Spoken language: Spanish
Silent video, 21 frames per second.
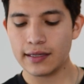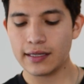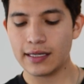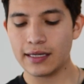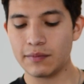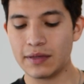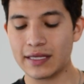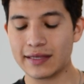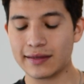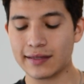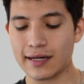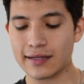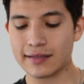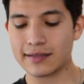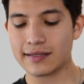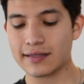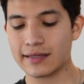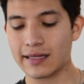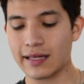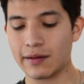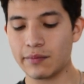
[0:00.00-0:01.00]
y
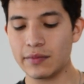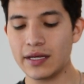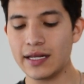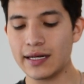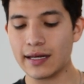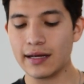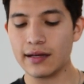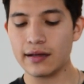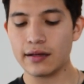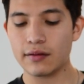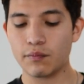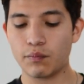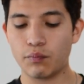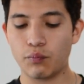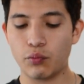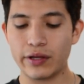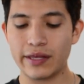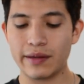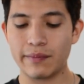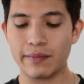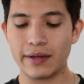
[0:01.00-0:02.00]
mientras termina
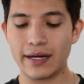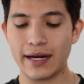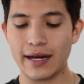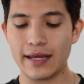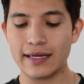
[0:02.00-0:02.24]
pueden ver